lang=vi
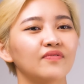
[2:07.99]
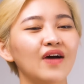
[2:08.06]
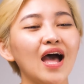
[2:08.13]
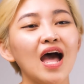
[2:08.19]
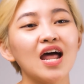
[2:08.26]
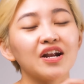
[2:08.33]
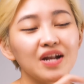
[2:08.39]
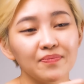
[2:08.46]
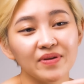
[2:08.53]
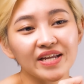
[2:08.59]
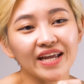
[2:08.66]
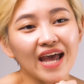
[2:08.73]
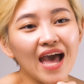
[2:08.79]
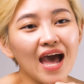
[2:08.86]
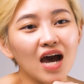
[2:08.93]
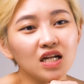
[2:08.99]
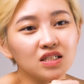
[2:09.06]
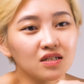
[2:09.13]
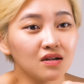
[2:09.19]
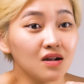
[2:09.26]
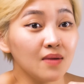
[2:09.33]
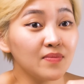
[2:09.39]
và replica
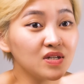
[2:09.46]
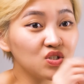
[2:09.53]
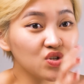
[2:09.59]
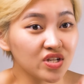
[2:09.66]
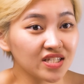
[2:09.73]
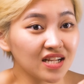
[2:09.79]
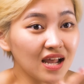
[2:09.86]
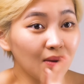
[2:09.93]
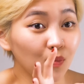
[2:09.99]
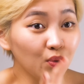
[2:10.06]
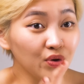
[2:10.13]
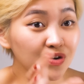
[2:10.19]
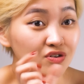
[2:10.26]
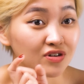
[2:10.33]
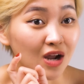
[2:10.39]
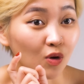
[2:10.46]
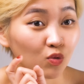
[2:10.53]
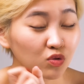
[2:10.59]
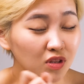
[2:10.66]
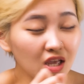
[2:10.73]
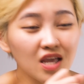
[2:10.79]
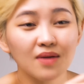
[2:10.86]
under the lemon tree là mùi hương
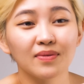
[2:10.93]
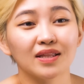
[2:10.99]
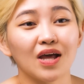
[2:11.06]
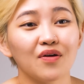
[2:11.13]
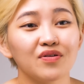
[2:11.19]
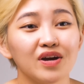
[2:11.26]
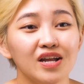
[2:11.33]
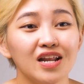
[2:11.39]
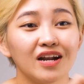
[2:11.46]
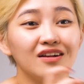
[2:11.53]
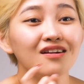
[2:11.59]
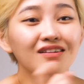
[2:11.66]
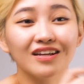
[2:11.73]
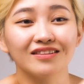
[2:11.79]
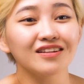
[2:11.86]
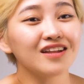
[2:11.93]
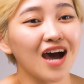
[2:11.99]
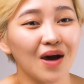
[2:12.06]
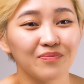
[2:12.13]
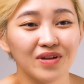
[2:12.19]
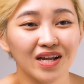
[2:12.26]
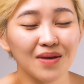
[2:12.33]
đầu tiên mà thảo nghĩ là rất là thích
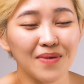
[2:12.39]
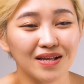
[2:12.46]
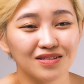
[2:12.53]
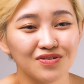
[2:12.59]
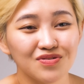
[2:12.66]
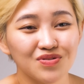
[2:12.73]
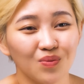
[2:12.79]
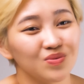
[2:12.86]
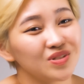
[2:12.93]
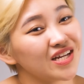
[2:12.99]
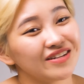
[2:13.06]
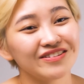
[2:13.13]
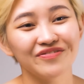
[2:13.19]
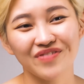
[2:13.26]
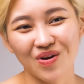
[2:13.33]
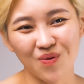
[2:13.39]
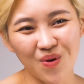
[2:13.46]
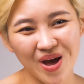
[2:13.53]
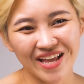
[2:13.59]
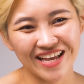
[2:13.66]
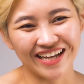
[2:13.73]
hợp để các bạn sử dụng trên đường về quê